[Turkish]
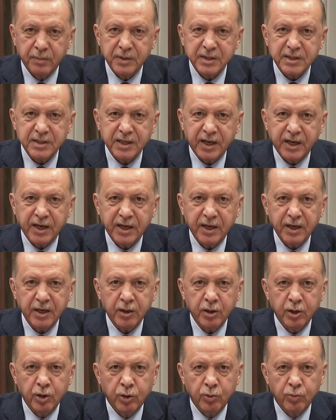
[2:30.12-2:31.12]

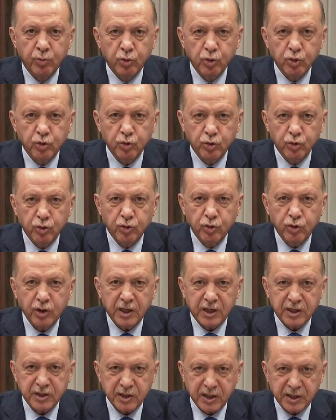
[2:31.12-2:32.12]
Bizlere bu gururu
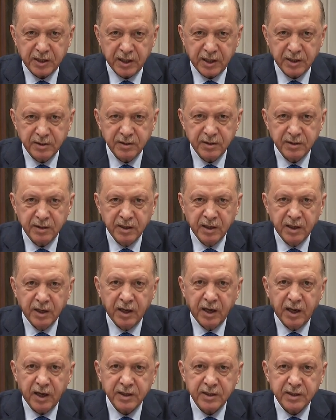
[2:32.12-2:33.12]
yaşatan
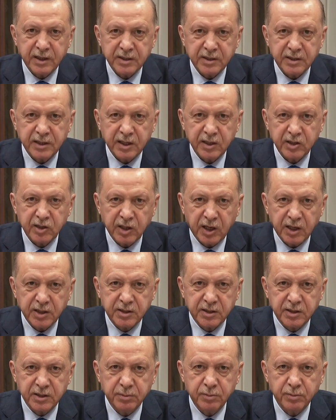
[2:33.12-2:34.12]
herkese
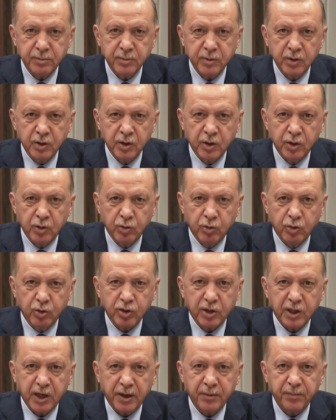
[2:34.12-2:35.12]
şahsım,
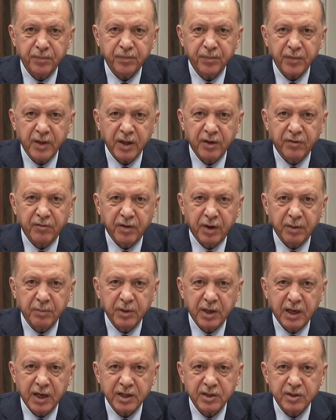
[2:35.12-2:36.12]
ülkem ve
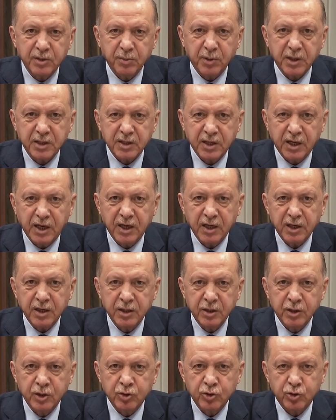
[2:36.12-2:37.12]
milletim adına
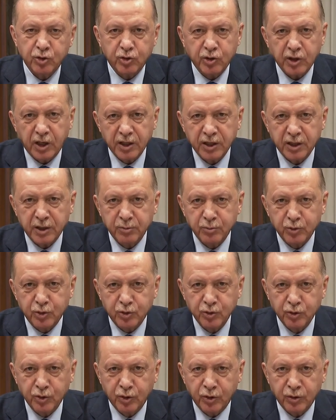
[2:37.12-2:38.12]
şükranlarımı
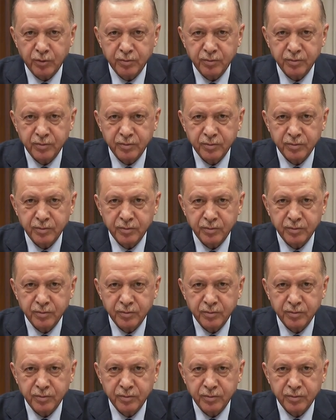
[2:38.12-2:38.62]
sunuyorum.